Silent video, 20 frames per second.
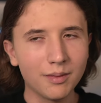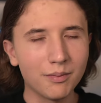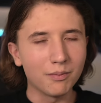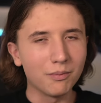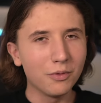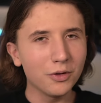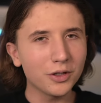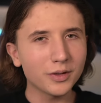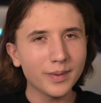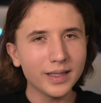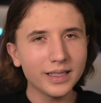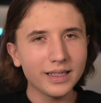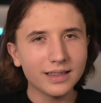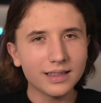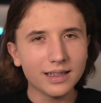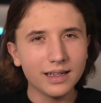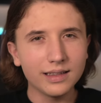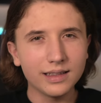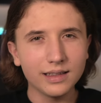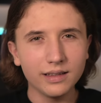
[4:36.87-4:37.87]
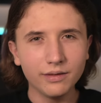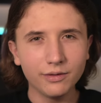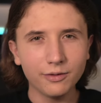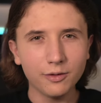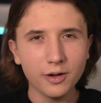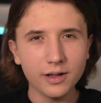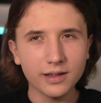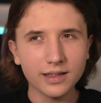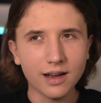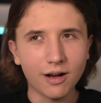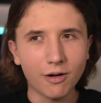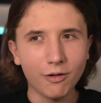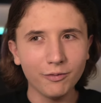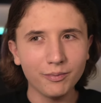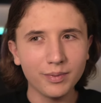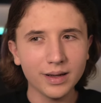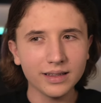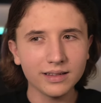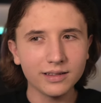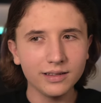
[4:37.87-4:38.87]
Muss man jetzt als Influencer
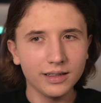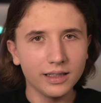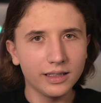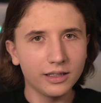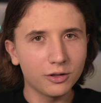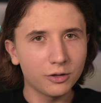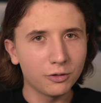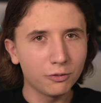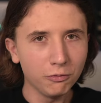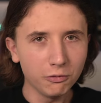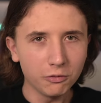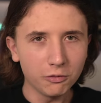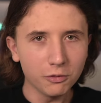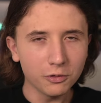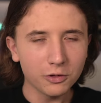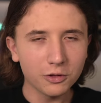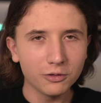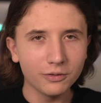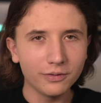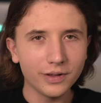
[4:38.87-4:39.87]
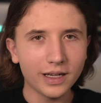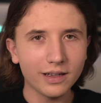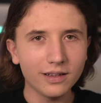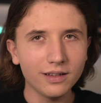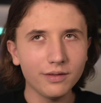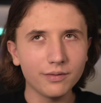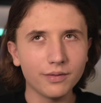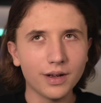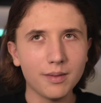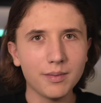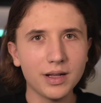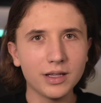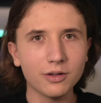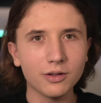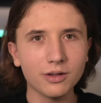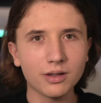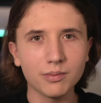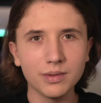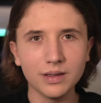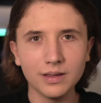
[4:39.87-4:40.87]
aufpassen, nicht zu groß zu werden, weil man
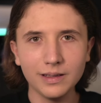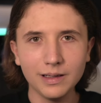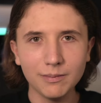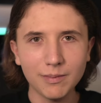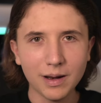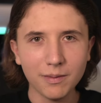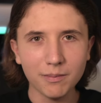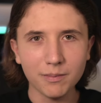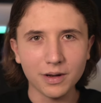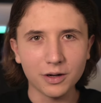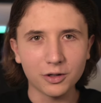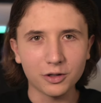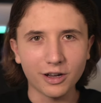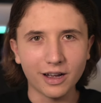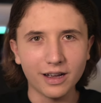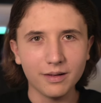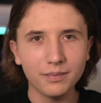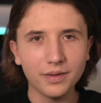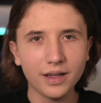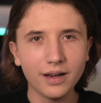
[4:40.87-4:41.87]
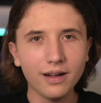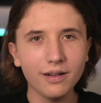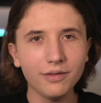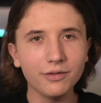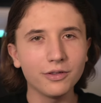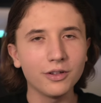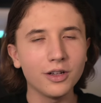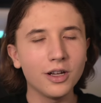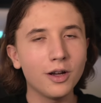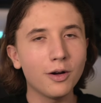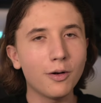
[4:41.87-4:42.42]
sonst mit niemandem mehr schreiben darf?